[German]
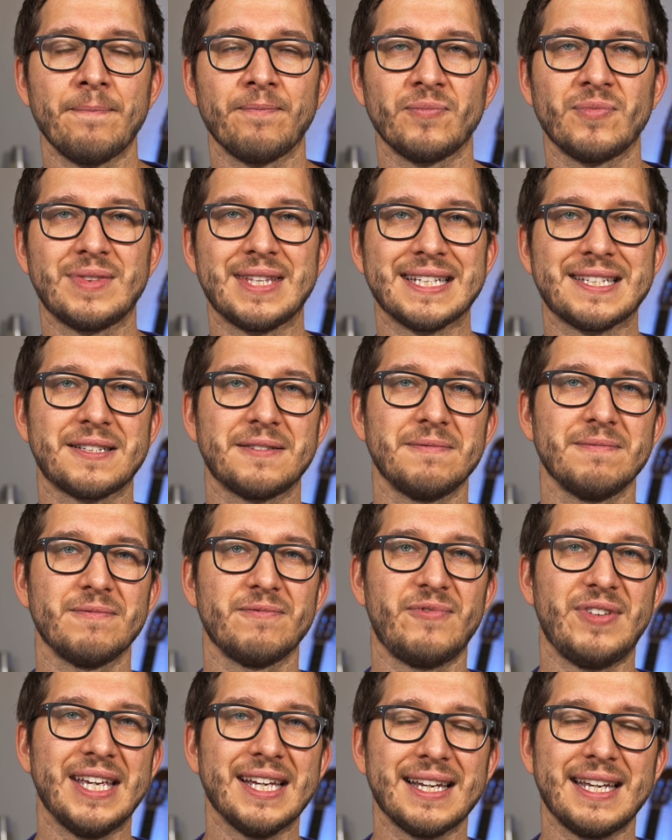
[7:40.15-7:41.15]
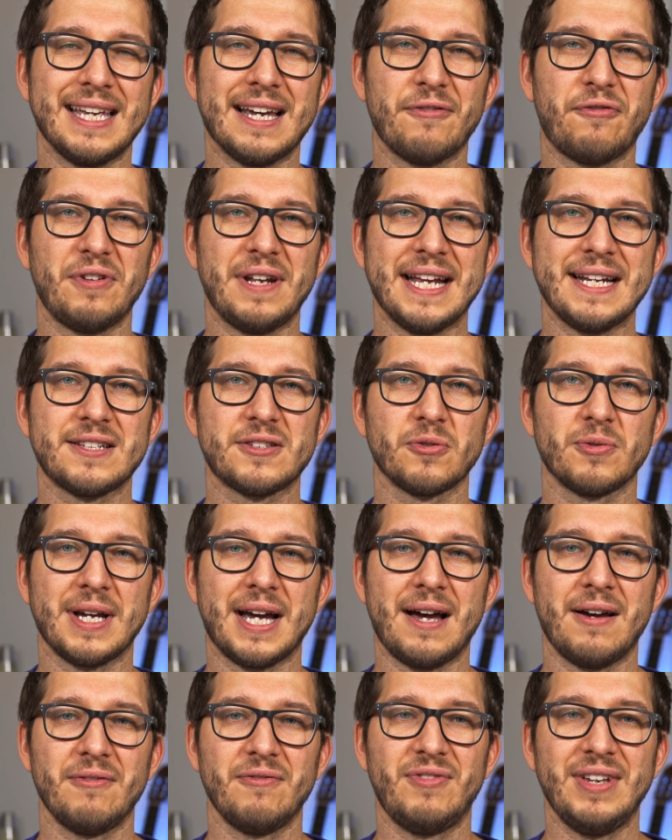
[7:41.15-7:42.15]
Und das wäre ja vielleicht
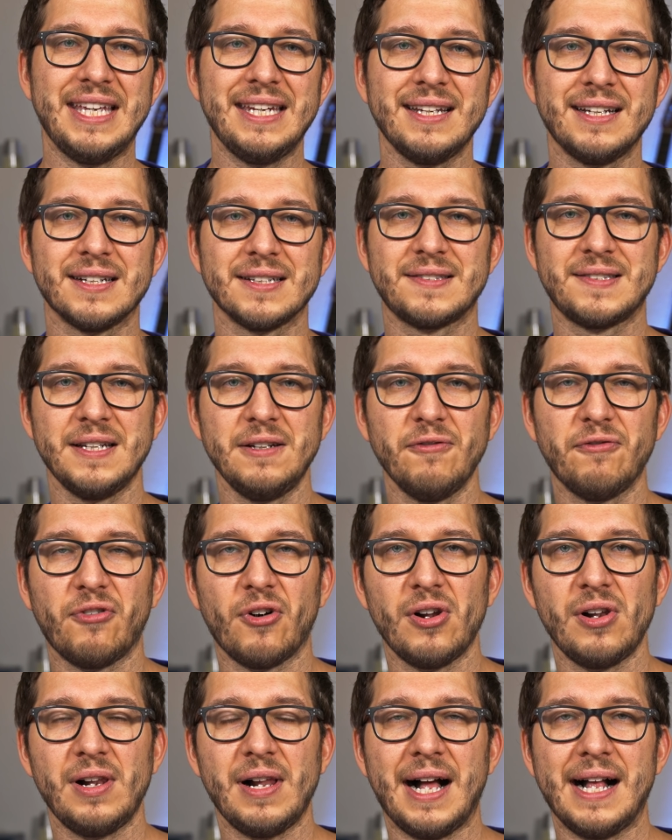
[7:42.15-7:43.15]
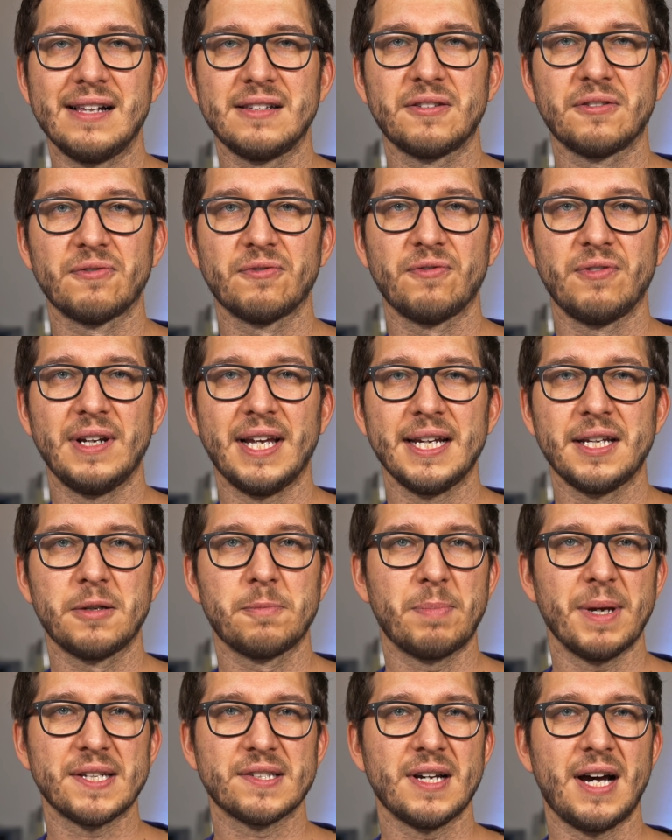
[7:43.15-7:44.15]
sogar weniger sinnvoll, als
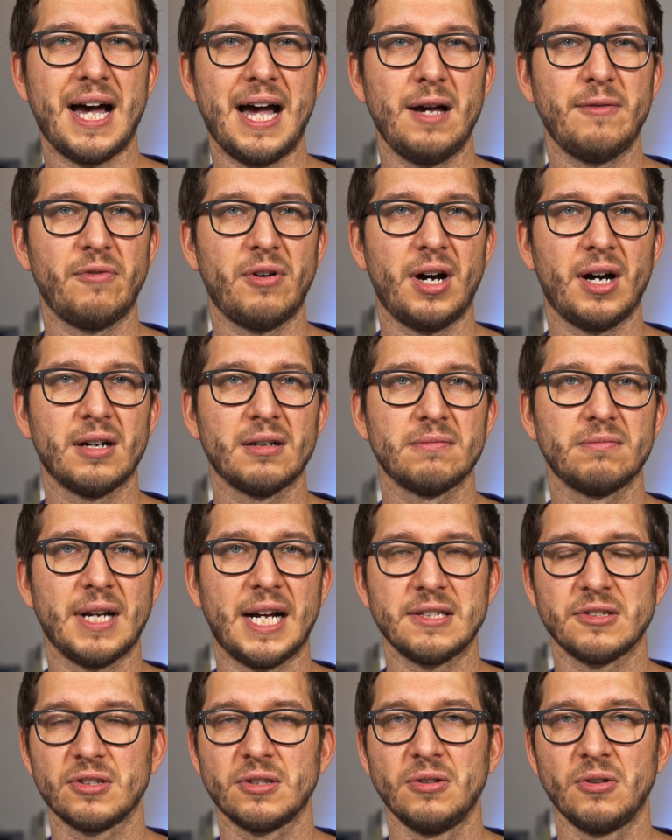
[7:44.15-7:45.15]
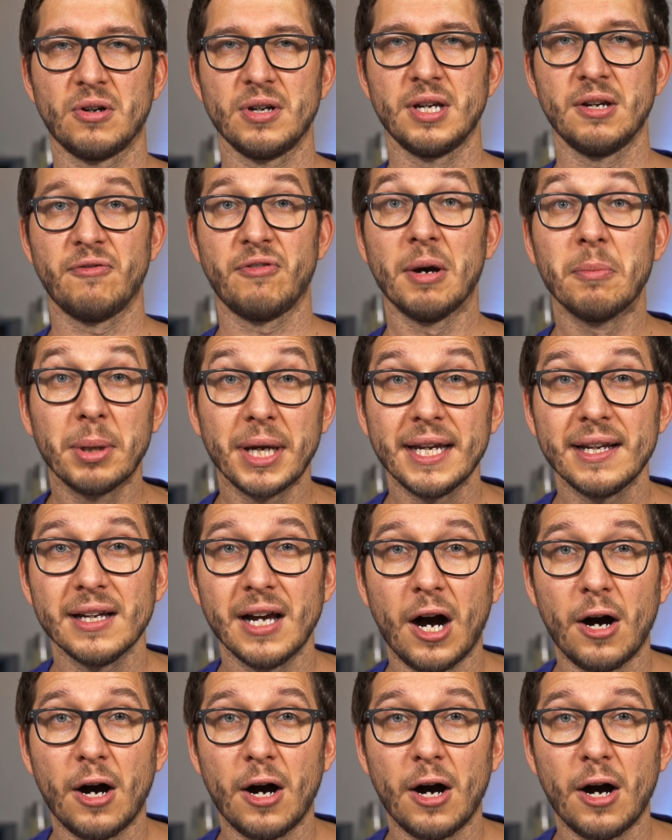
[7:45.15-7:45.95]
vielleicht besser einfach ganz neue Fabriken